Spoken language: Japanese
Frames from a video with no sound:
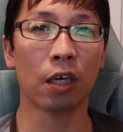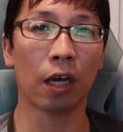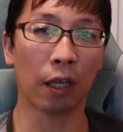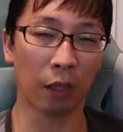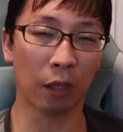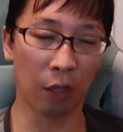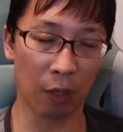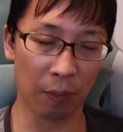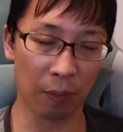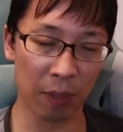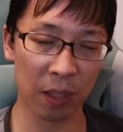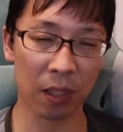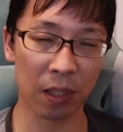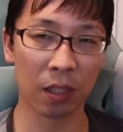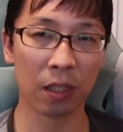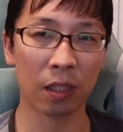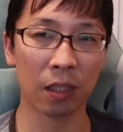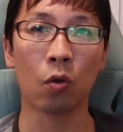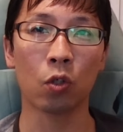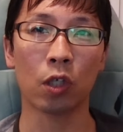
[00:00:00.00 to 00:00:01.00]
上げていま
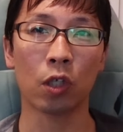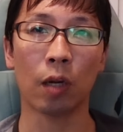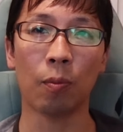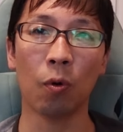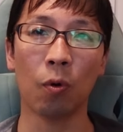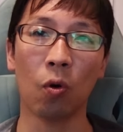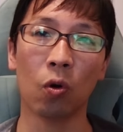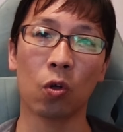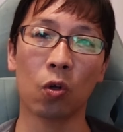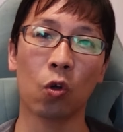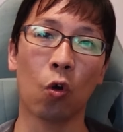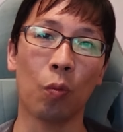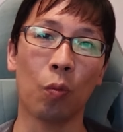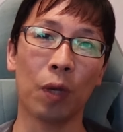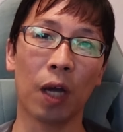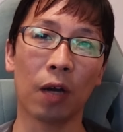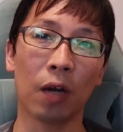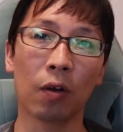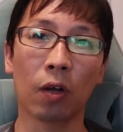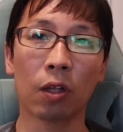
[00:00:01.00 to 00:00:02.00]
す。こちらも興味
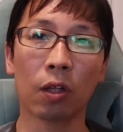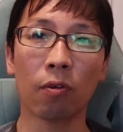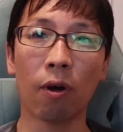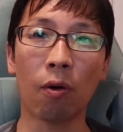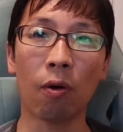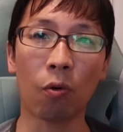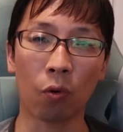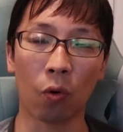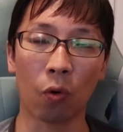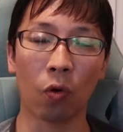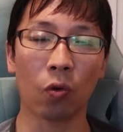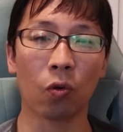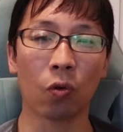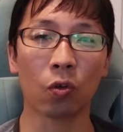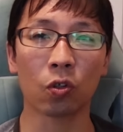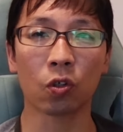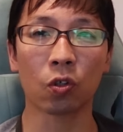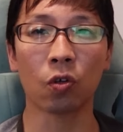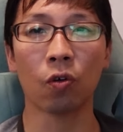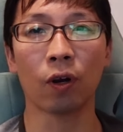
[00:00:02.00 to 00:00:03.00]
がある方はフォローよろ
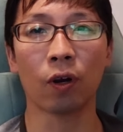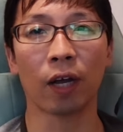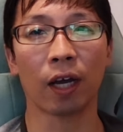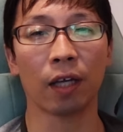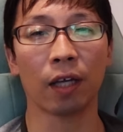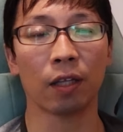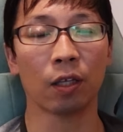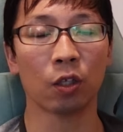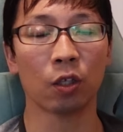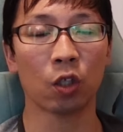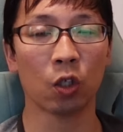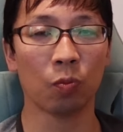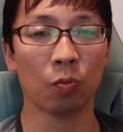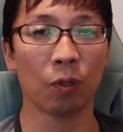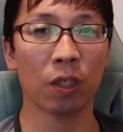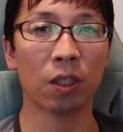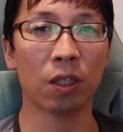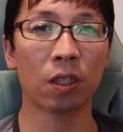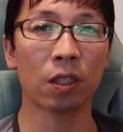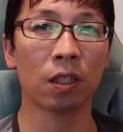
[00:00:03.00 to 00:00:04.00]
しくお願いいたし
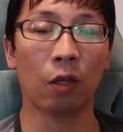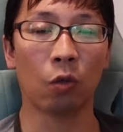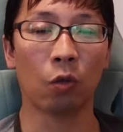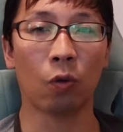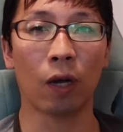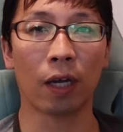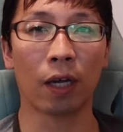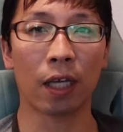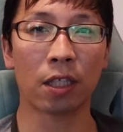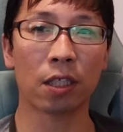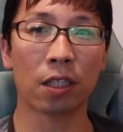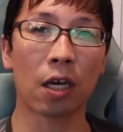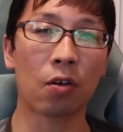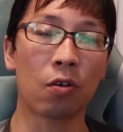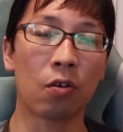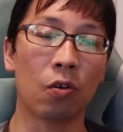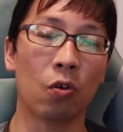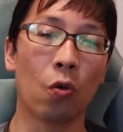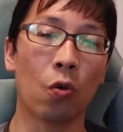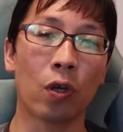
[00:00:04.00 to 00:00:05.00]
ます。あとは月
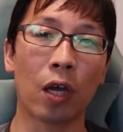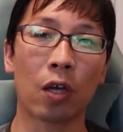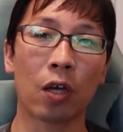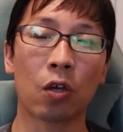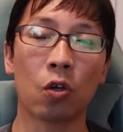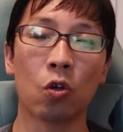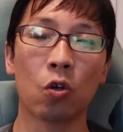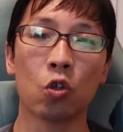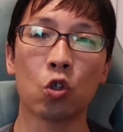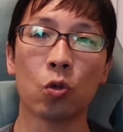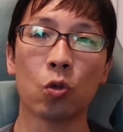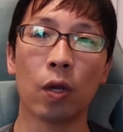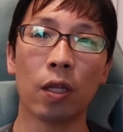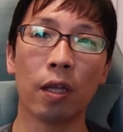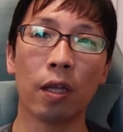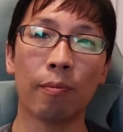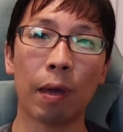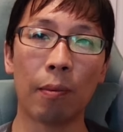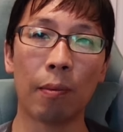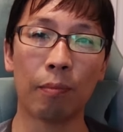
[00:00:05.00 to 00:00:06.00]
額490円
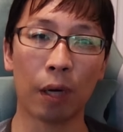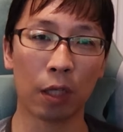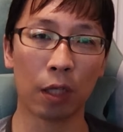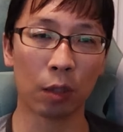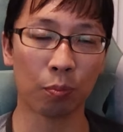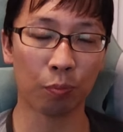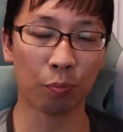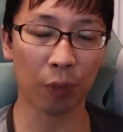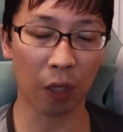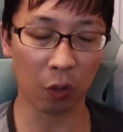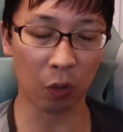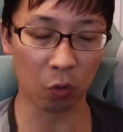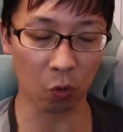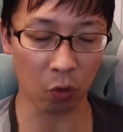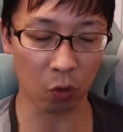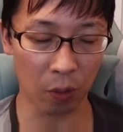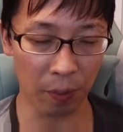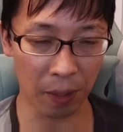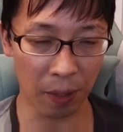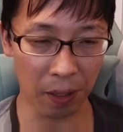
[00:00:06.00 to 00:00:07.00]
でメンバーシップやって
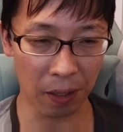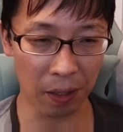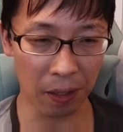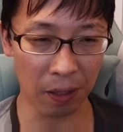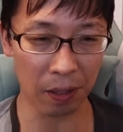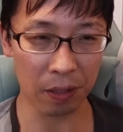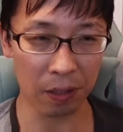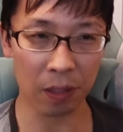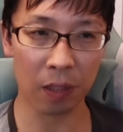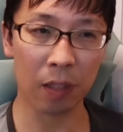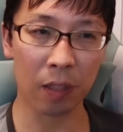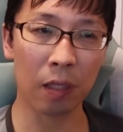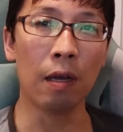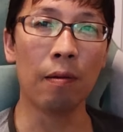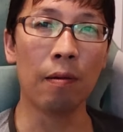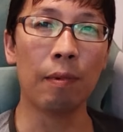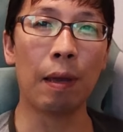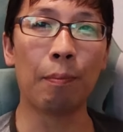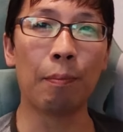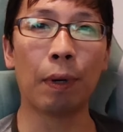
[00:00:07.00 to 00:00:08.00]
おります。
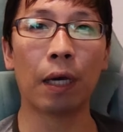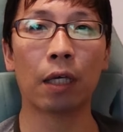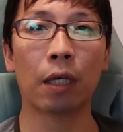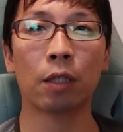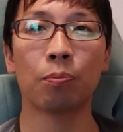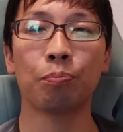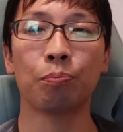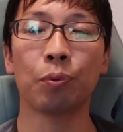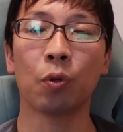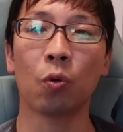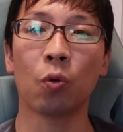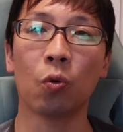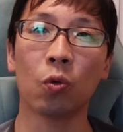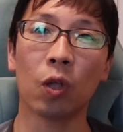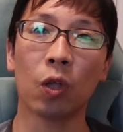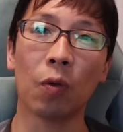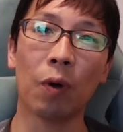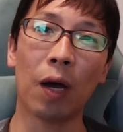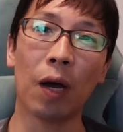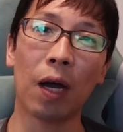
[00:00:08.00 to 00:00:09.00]
メンバーシップの方
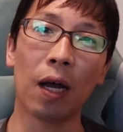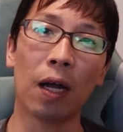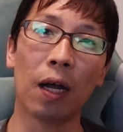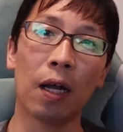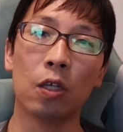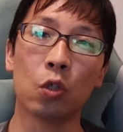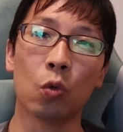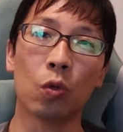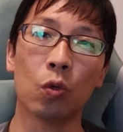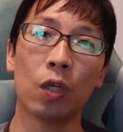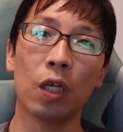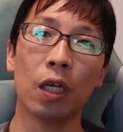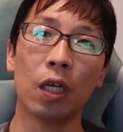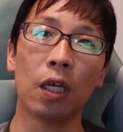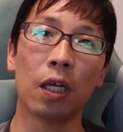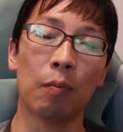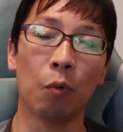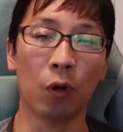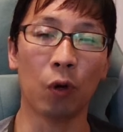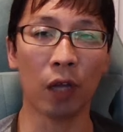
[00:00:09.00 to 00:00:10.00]
では非常に
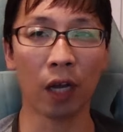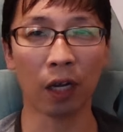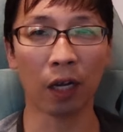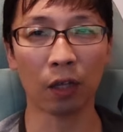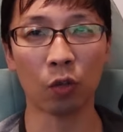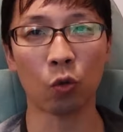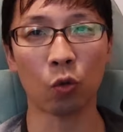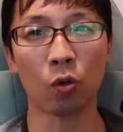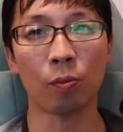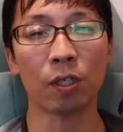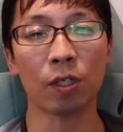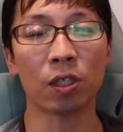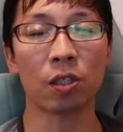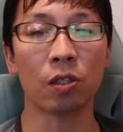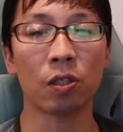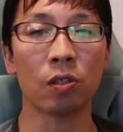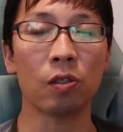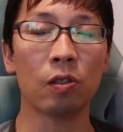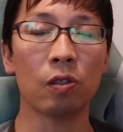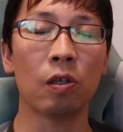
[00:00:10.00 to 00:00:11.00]
盛り上がっておりま
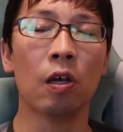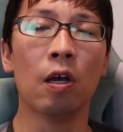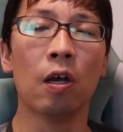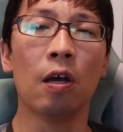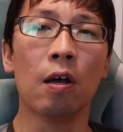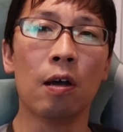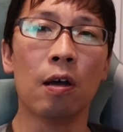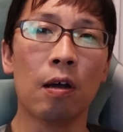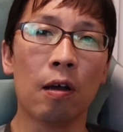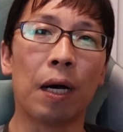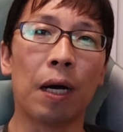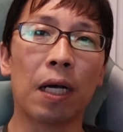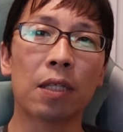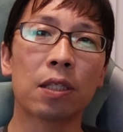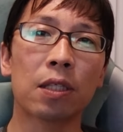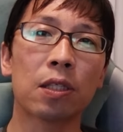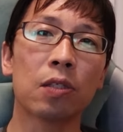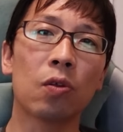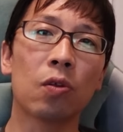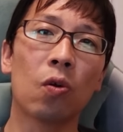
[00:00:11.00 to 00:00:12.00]
す。
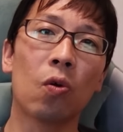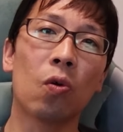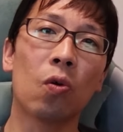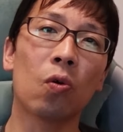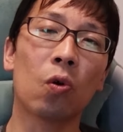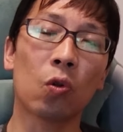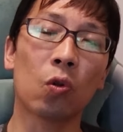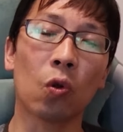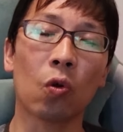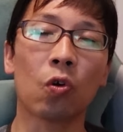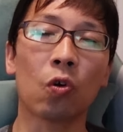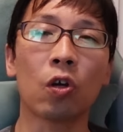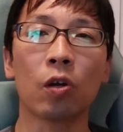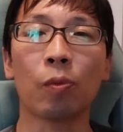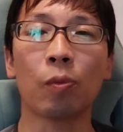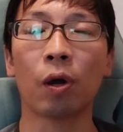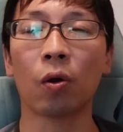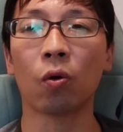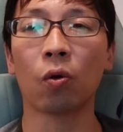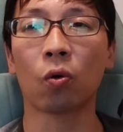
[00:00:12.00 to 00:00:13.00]
バスのこと、
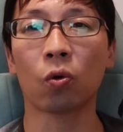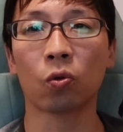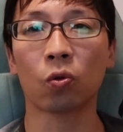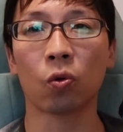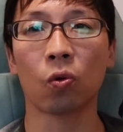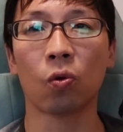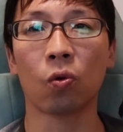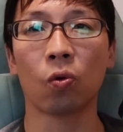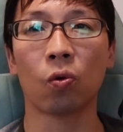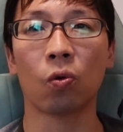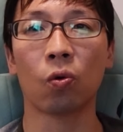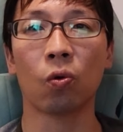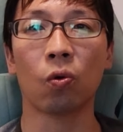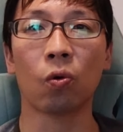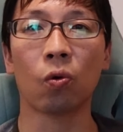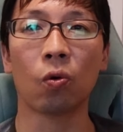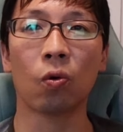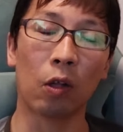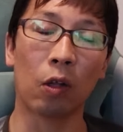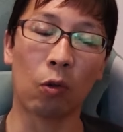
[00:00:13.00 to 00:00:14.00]
車のこと、
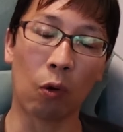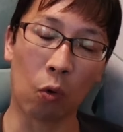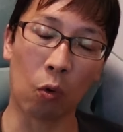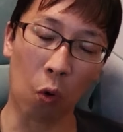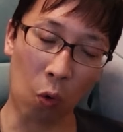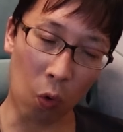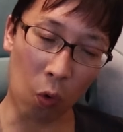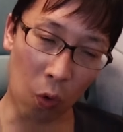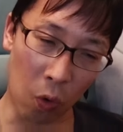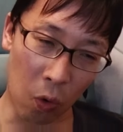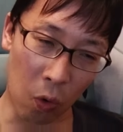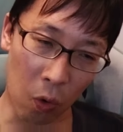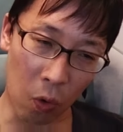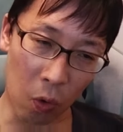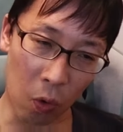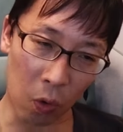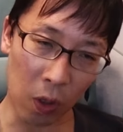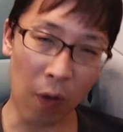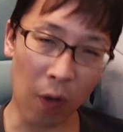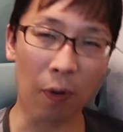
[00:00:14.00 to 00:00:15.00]
あとはこ
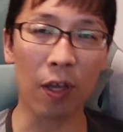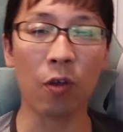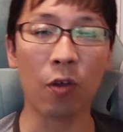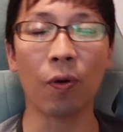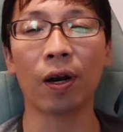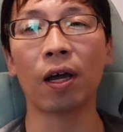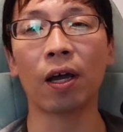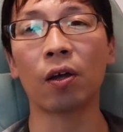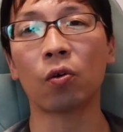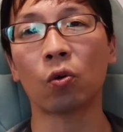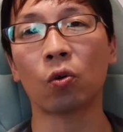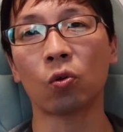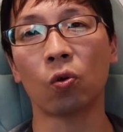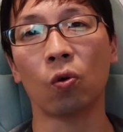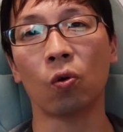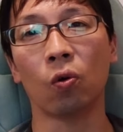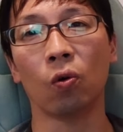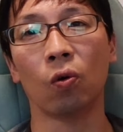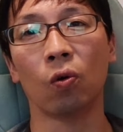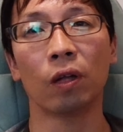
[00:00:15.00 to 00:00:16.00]
こでは言わないこ
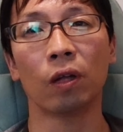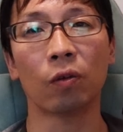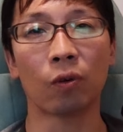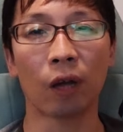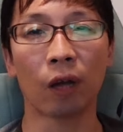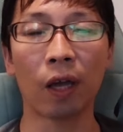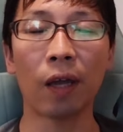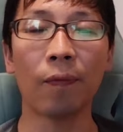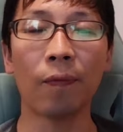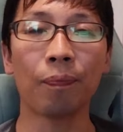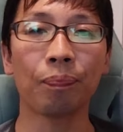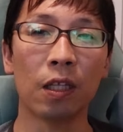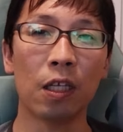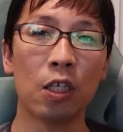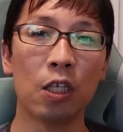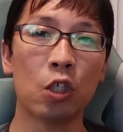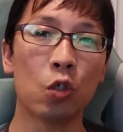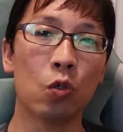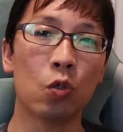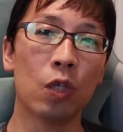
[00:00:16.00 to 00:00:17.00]
と、どね、
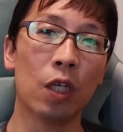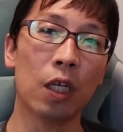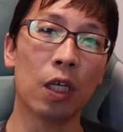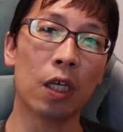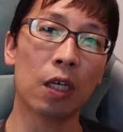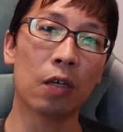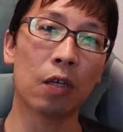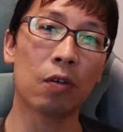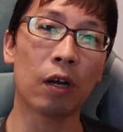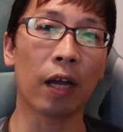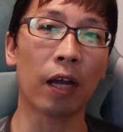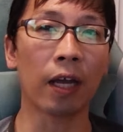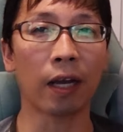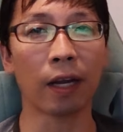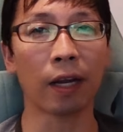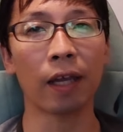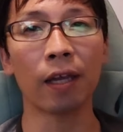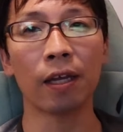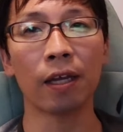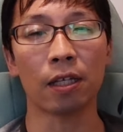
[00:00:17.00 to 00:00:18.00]
20人くらいが
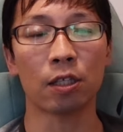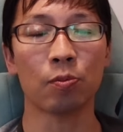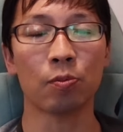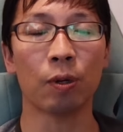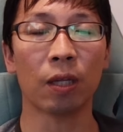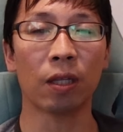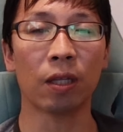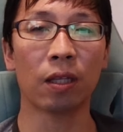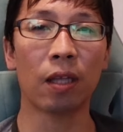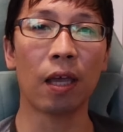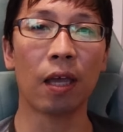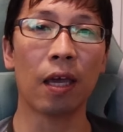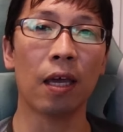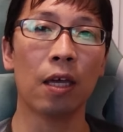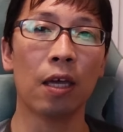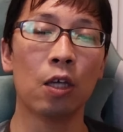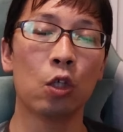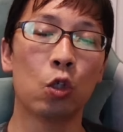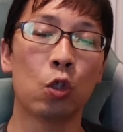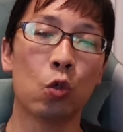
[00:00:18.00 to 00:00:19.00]
ね、集まって、
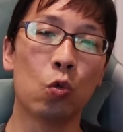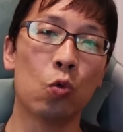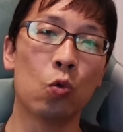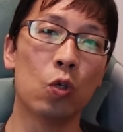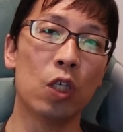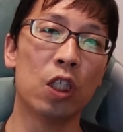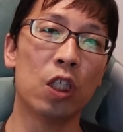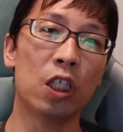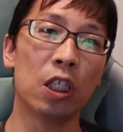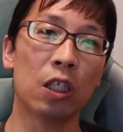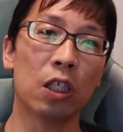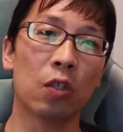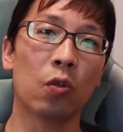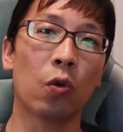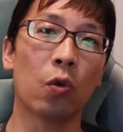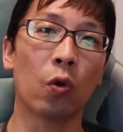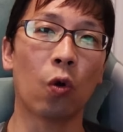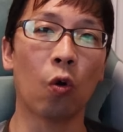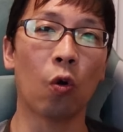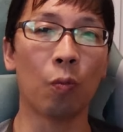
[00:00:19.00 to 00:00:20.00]
週1
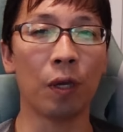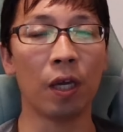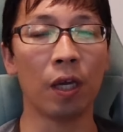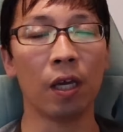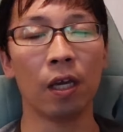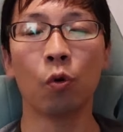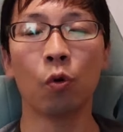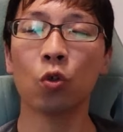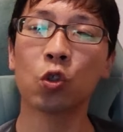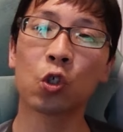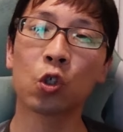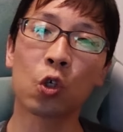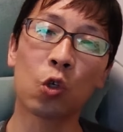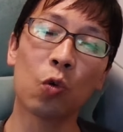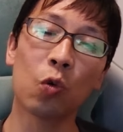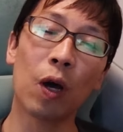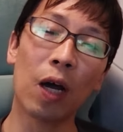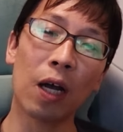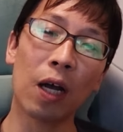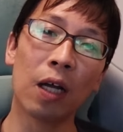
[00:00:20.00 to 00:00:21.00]
土曜日、もし
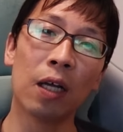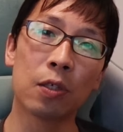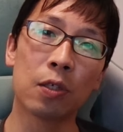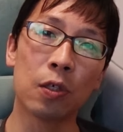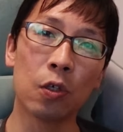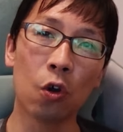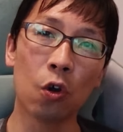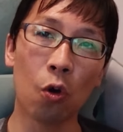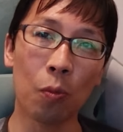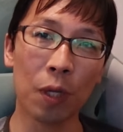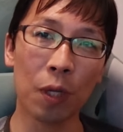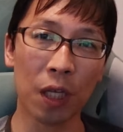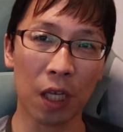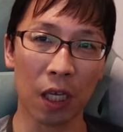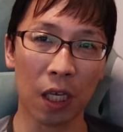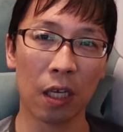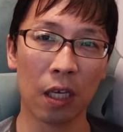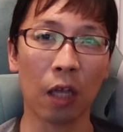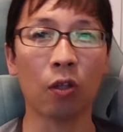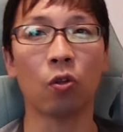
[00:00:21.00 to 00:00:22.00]
くは水曜日
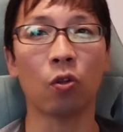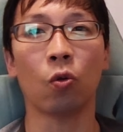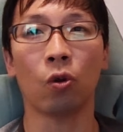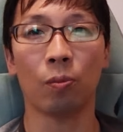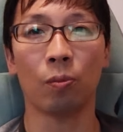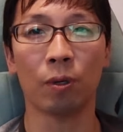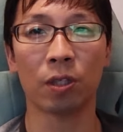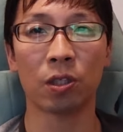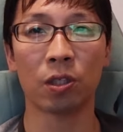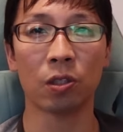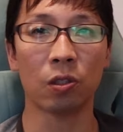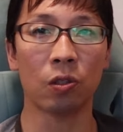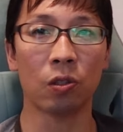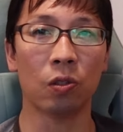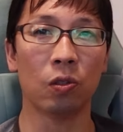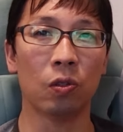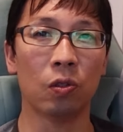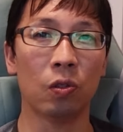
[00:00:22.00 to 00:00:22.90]
にやっております。